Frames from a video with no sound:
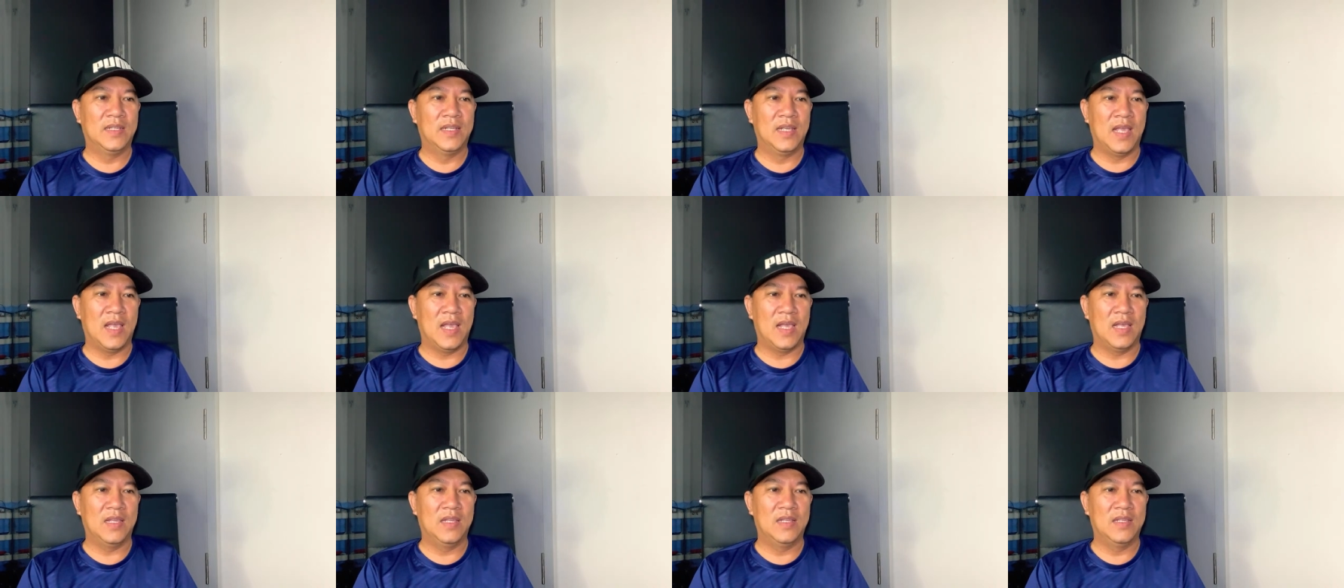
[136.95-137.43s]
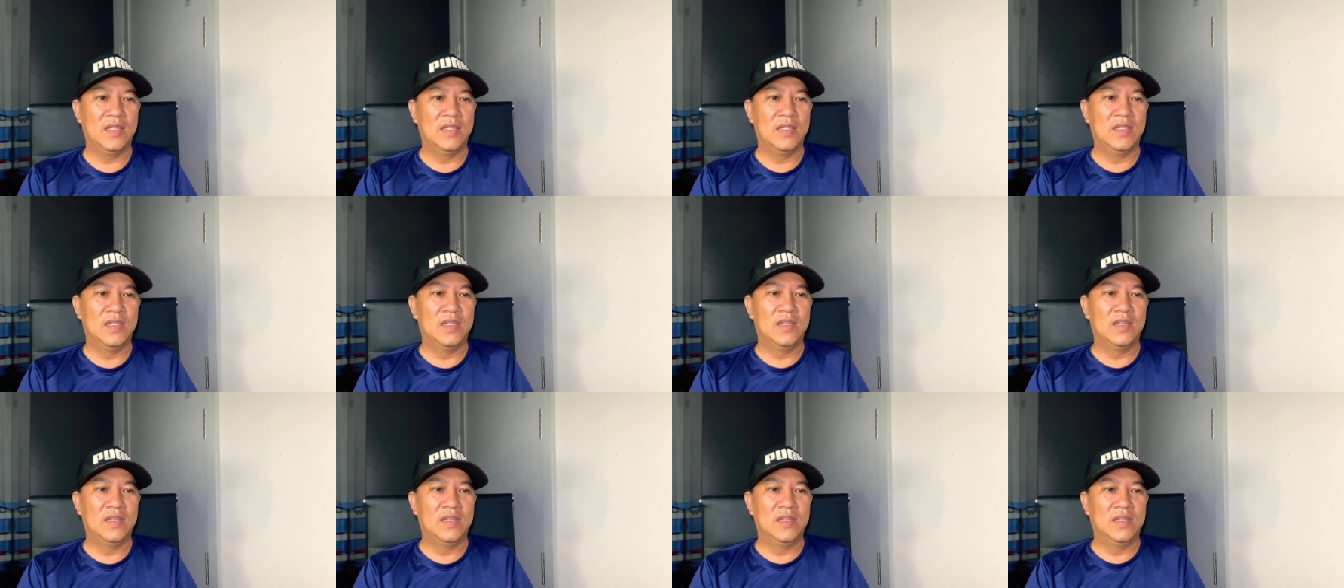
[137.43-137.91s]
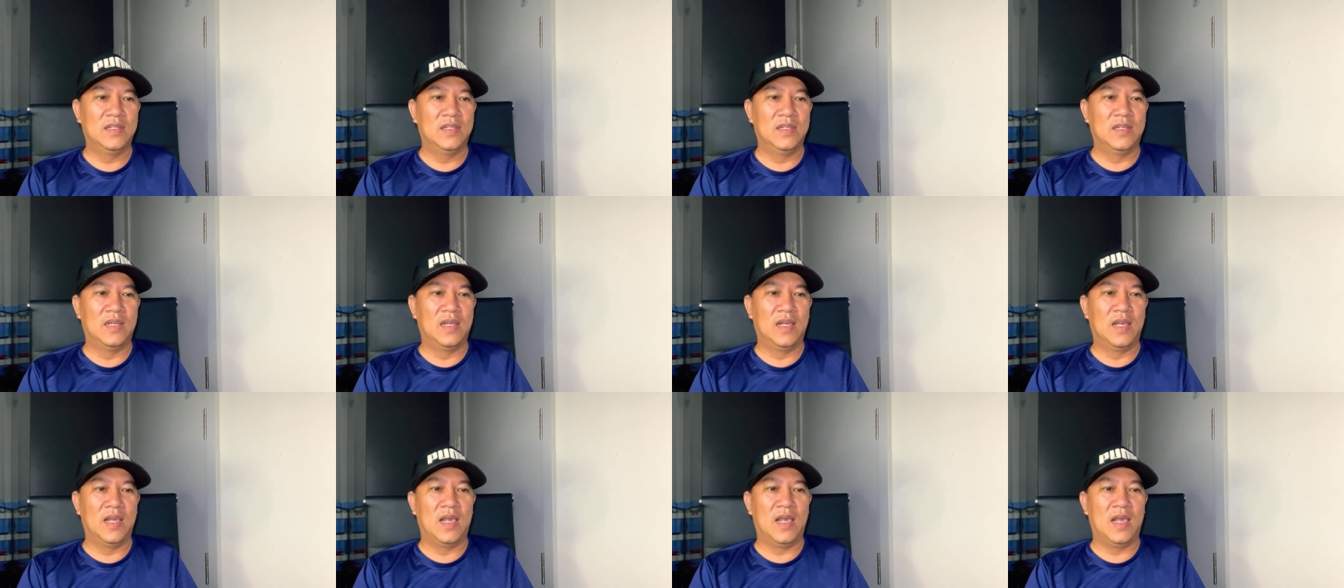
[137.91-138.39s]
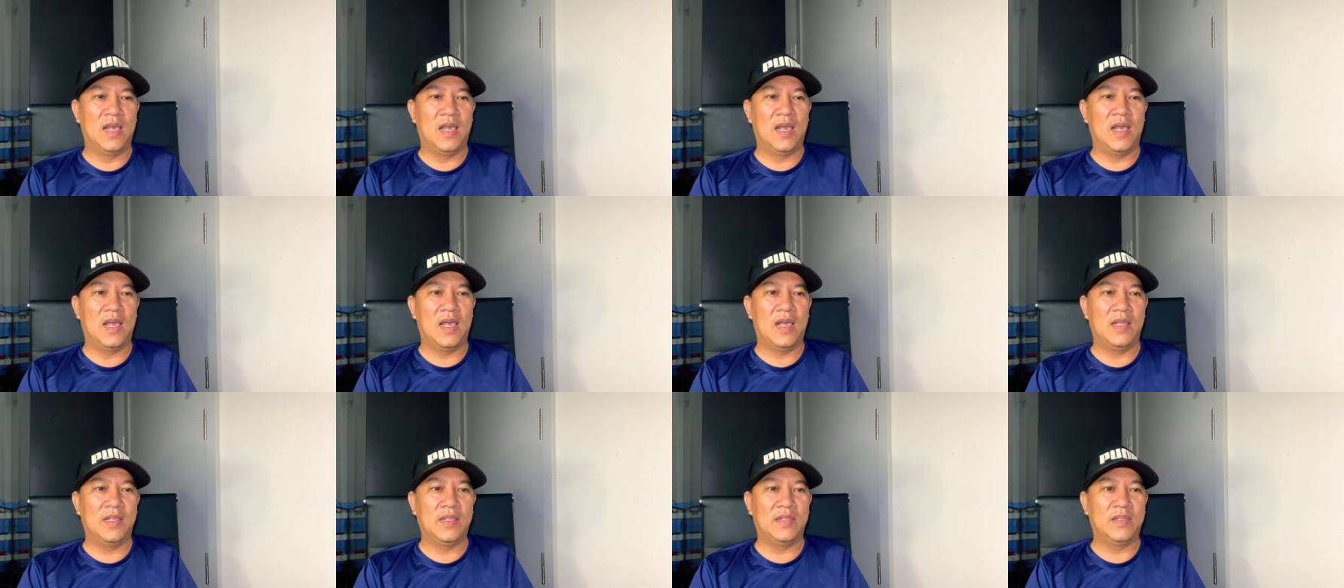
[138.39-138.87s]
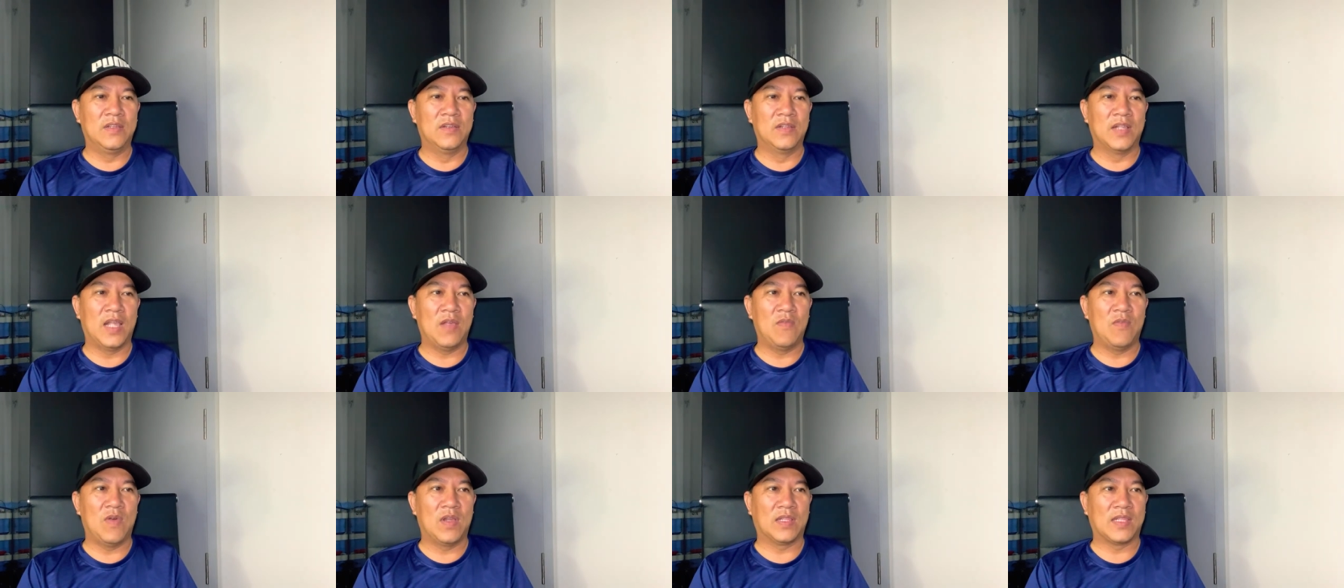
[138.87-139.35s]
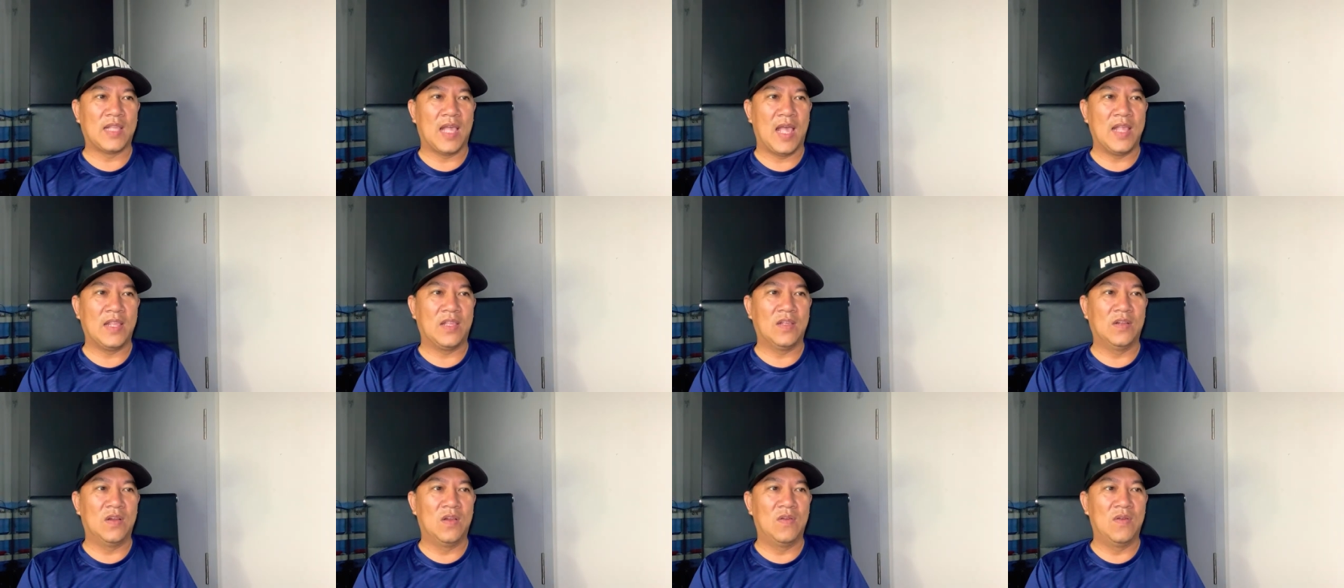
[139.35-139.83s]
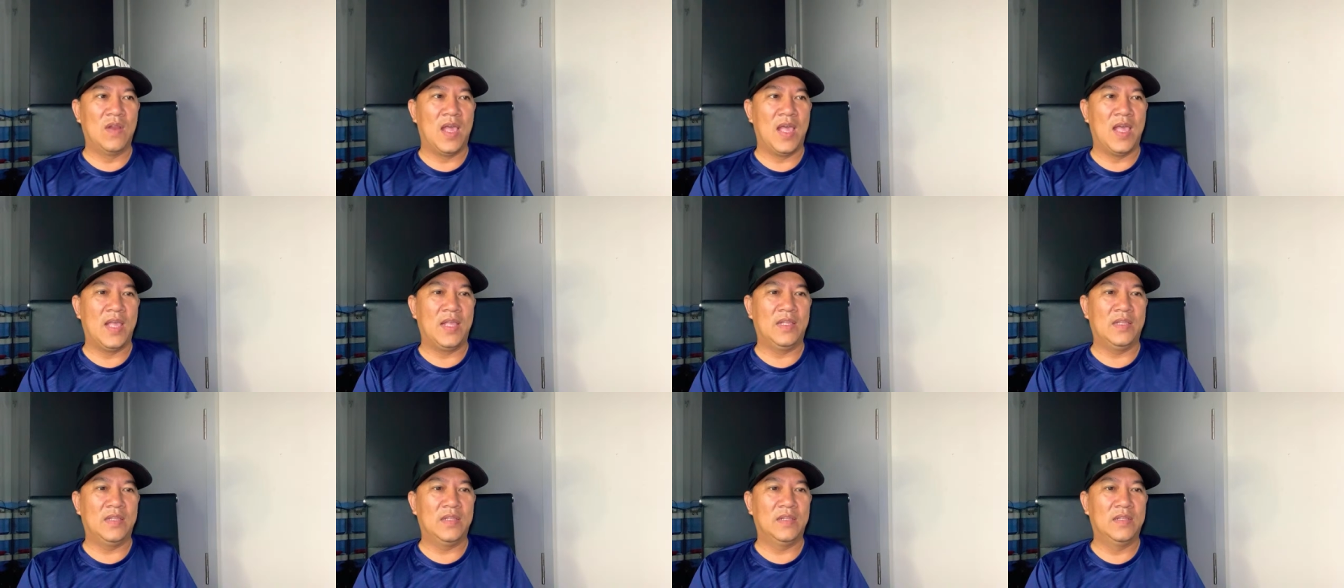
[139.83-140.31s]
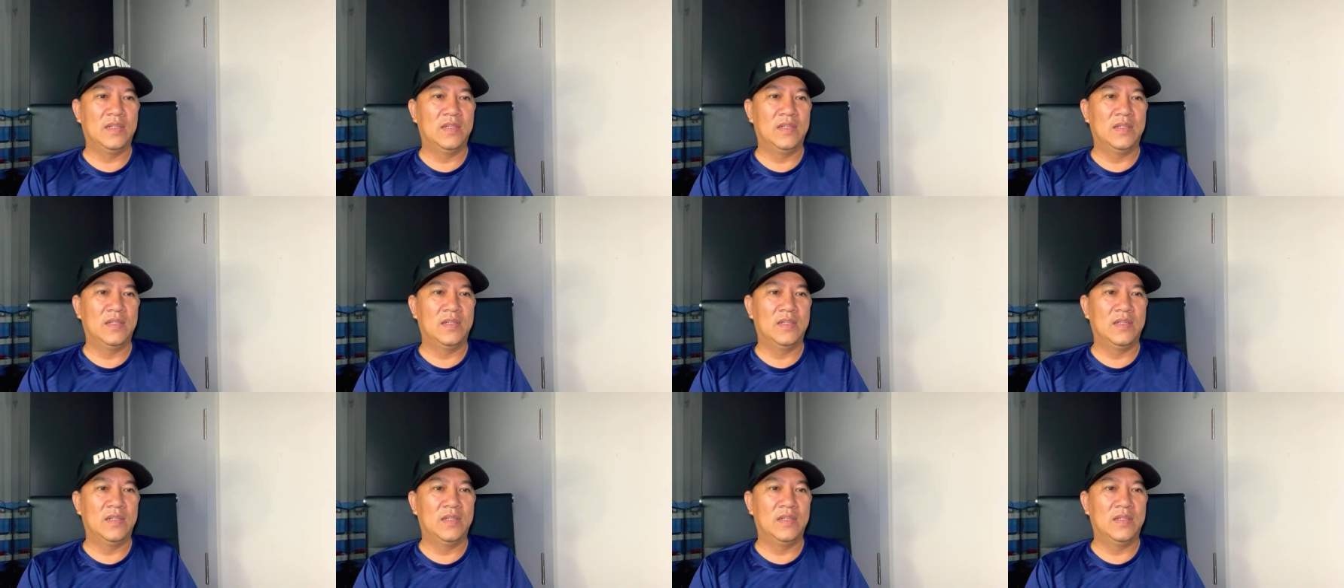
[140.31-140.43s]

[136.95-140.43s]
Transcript: ha à, chưa thấy quan tài chưa đổ lệ